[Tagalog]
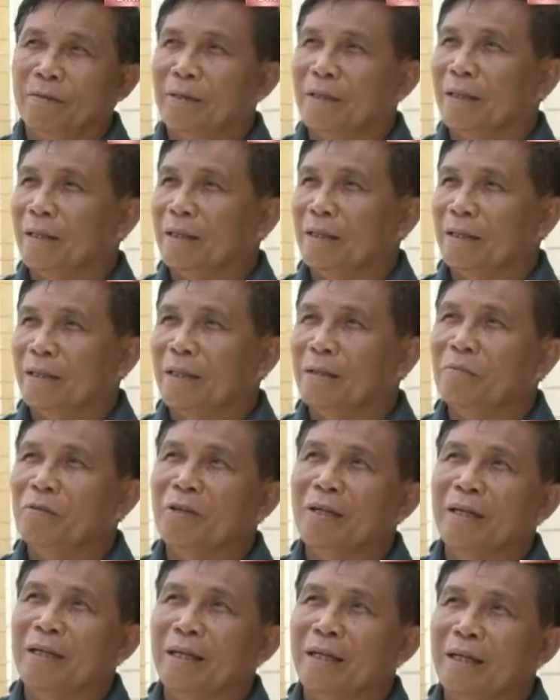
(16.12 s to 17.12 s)
kunan ang
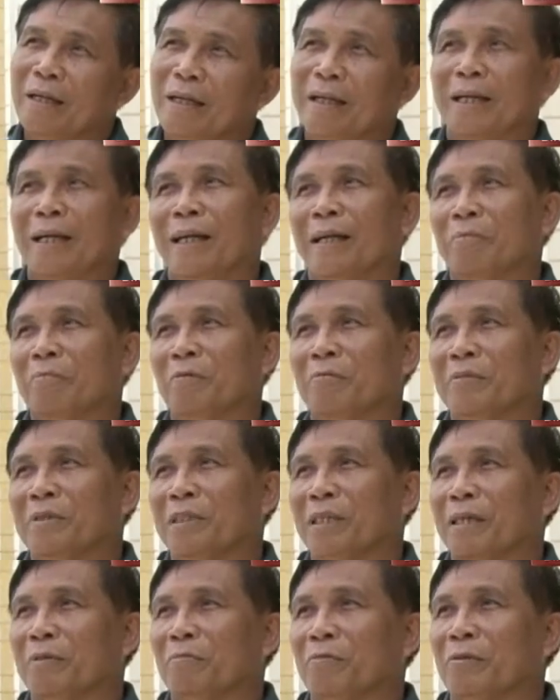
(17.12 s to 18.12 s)
amo lang agad lang
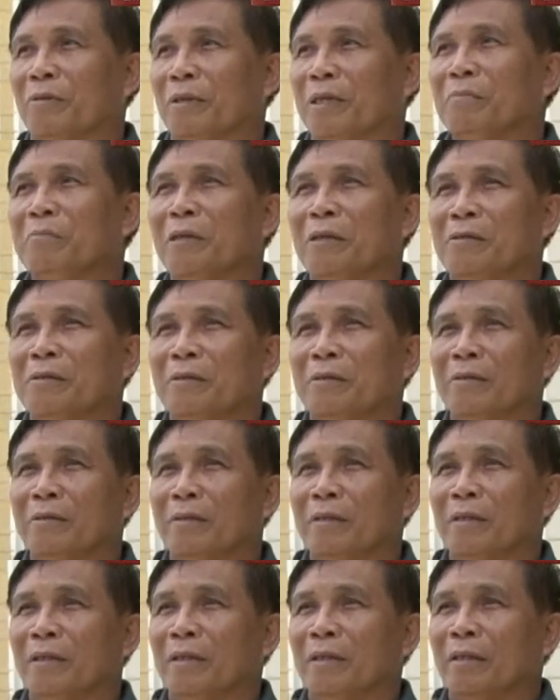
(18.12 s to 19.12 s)
pumisa ang labaw.
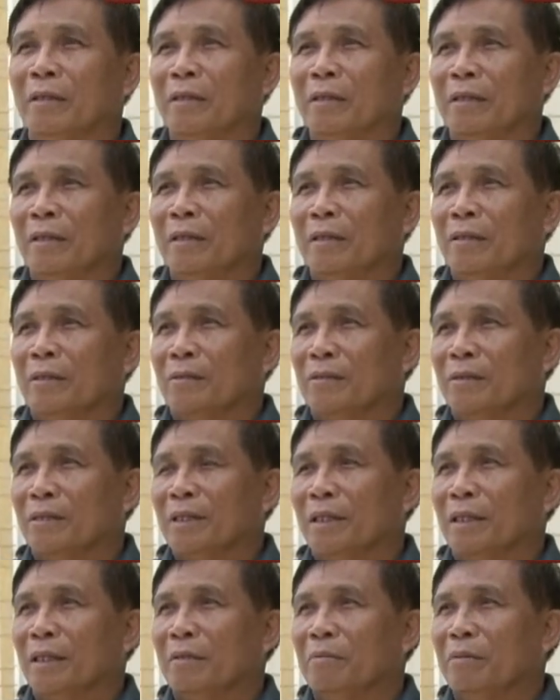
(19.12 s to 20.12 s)

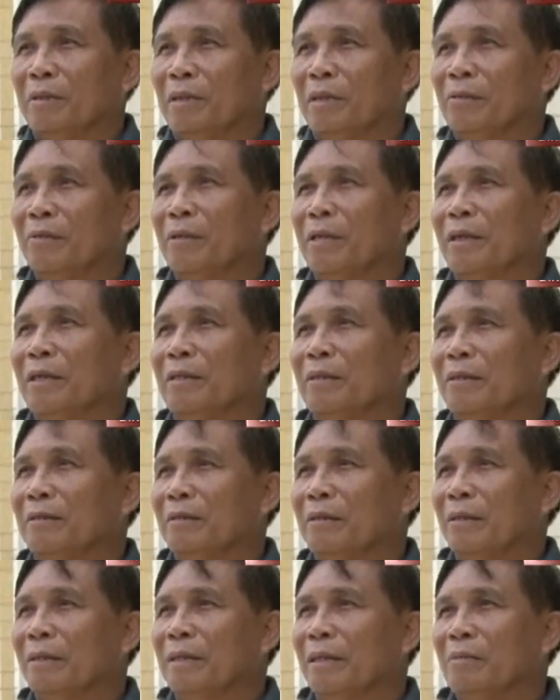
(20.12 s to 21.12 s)
Sa mga kuan,
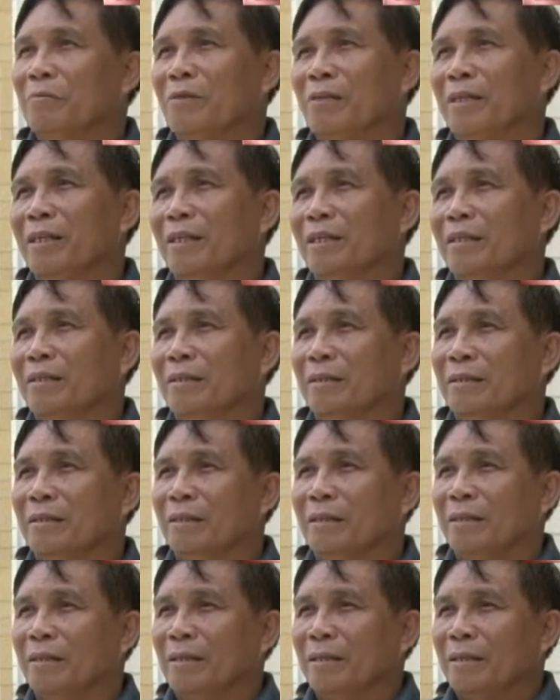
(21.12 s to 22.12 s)
amo lang
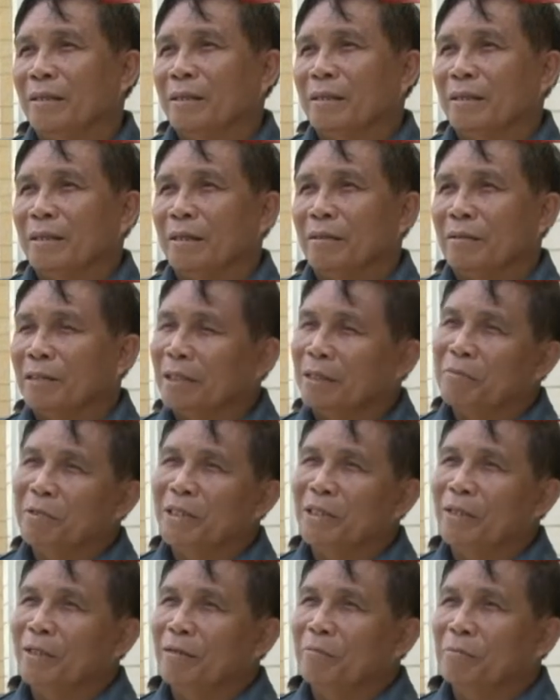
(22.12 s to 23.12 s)

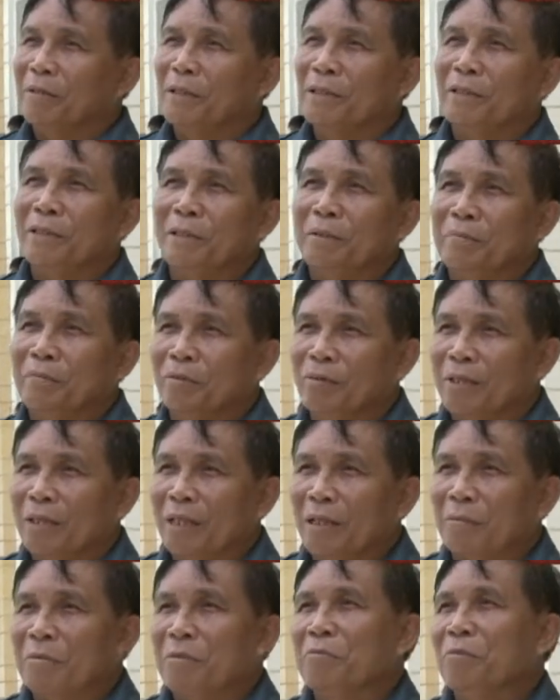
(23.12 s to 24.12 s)
serbisyo lang may isip usa
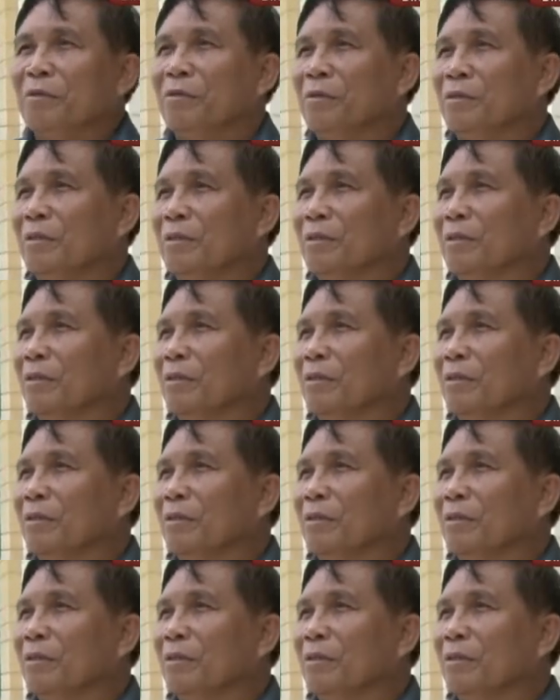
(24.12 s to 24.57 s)
ka membro.